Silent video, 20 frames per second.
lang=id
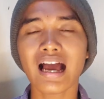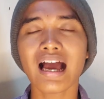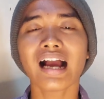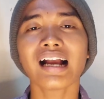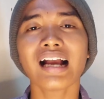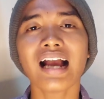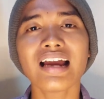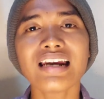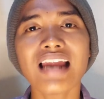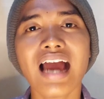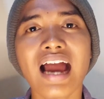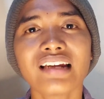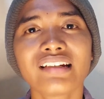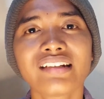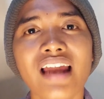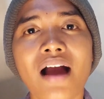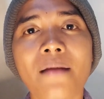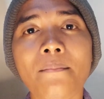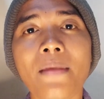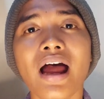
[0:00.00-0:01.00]
Akan
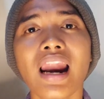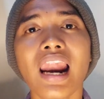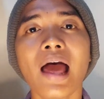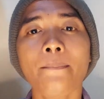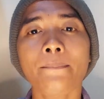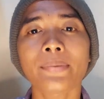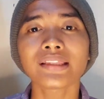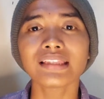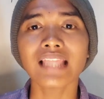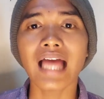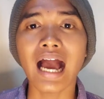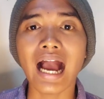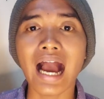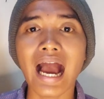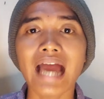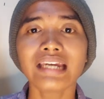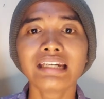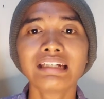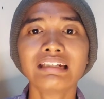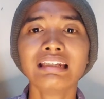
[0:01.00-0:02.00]
ada
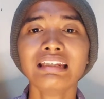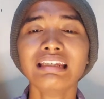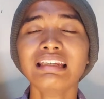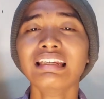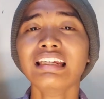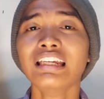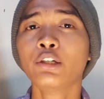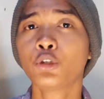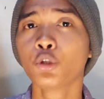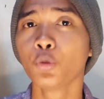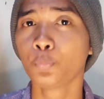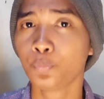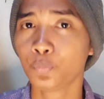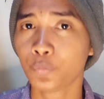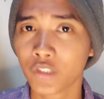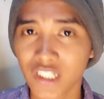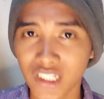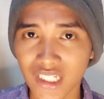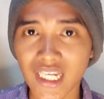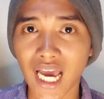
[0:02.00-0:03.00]
malapetaka di hidup
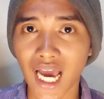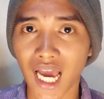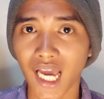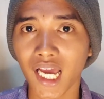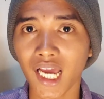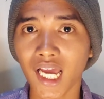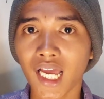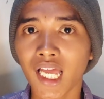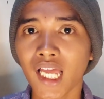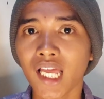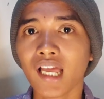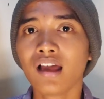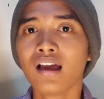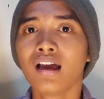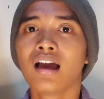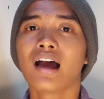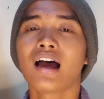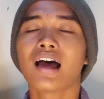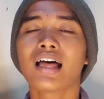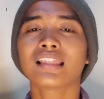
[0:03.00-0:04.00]
dia.
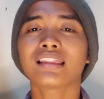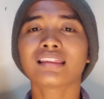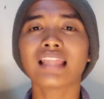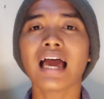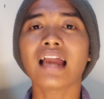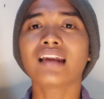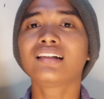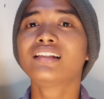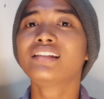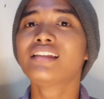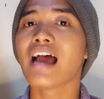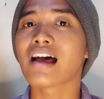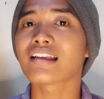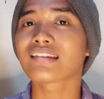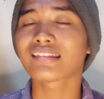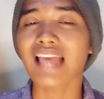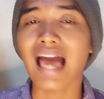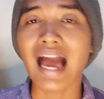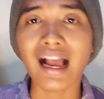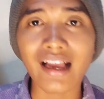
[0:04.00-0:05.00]
Entah
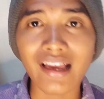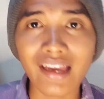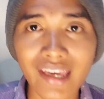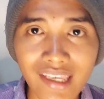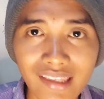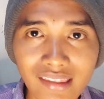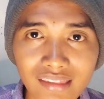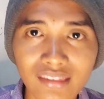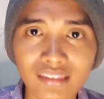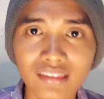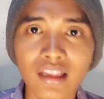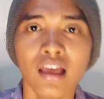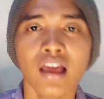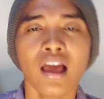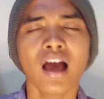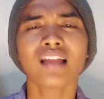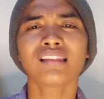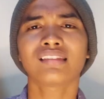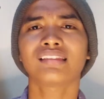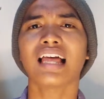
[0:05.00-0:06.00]
dia sakit,
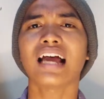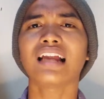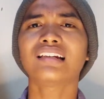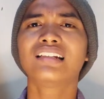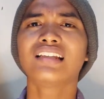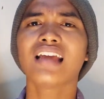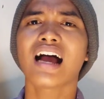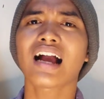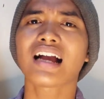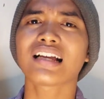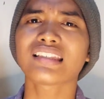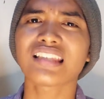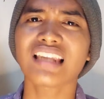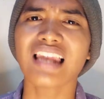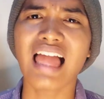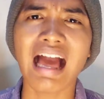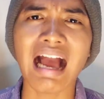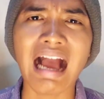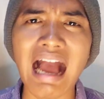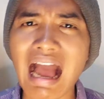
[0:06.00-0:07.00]
entah dia
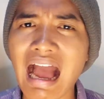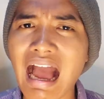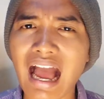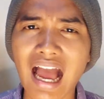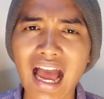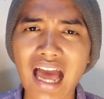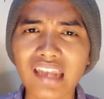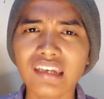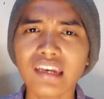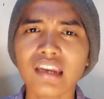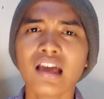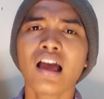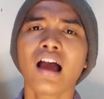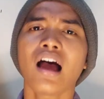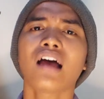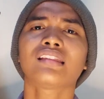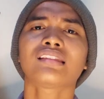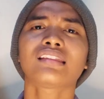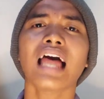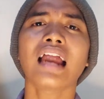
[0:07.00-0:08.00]
kecelakaan,
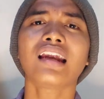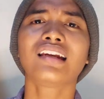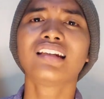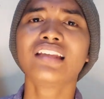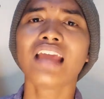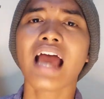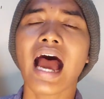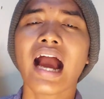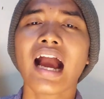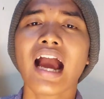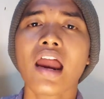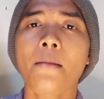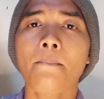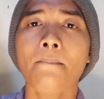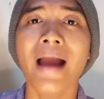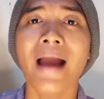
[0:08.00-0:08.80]
entah dia akan